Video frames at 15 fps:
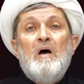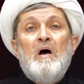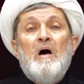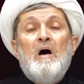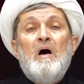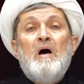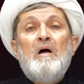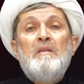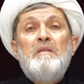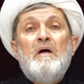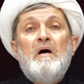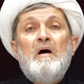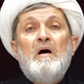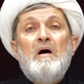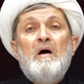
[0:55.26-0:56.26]

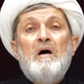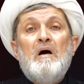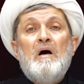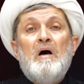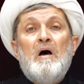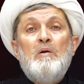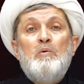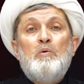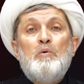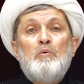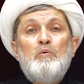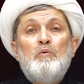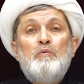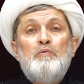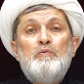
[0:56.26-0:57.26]
هذا
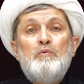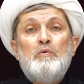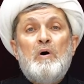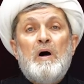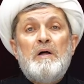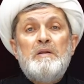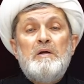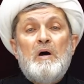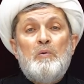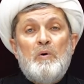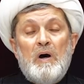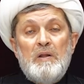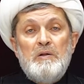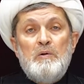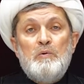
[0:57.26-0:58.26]
الحروف هذه او
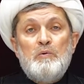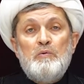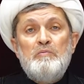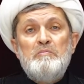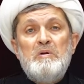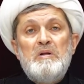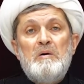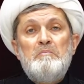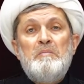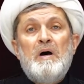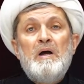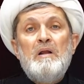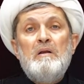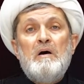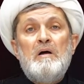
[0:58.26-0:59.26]
هذه الحروف من
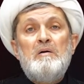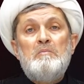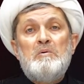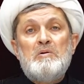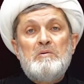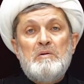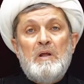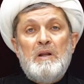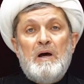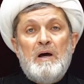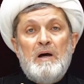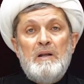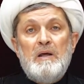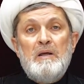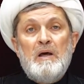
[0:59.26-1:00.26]
انباء الغيب اطلع
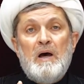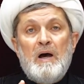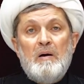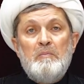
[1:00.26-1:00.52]
عليها